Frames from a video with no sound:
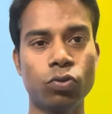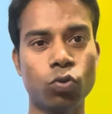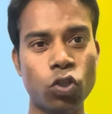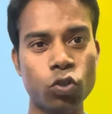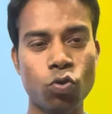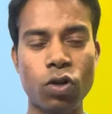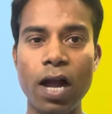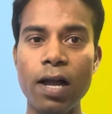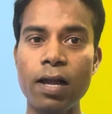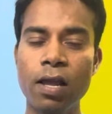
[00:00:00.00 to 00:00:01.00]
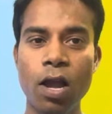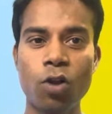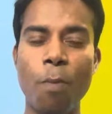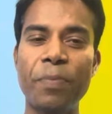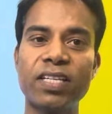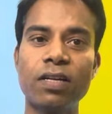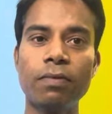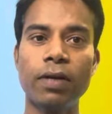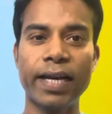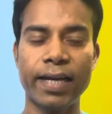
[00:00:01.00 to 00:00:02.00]
दूसरे शू का कंपैरिजन
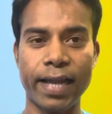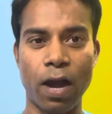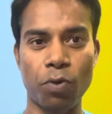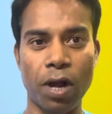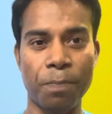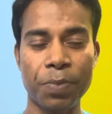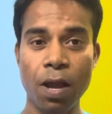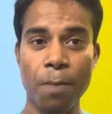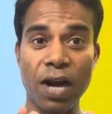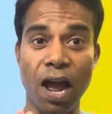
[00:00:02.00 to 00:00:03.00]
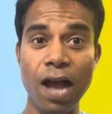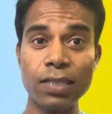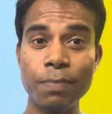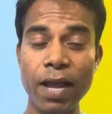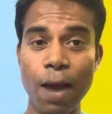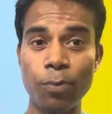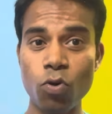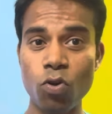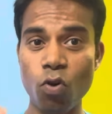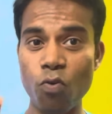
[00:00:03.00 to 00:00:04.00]
लेकर के आऊंगा पर आज मैं आप
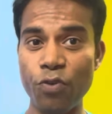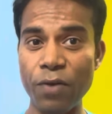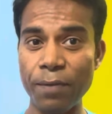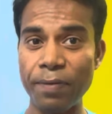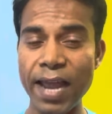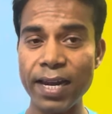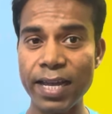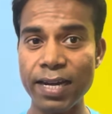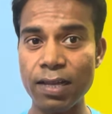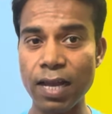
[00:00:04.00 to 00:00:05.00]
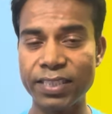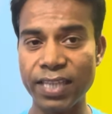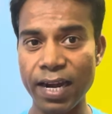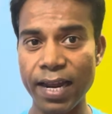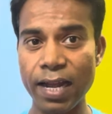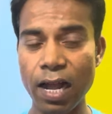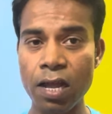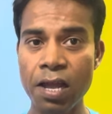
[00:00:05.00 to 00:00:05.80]
लोगों को वेपर फ्लाई लेना अच्छा रहेगा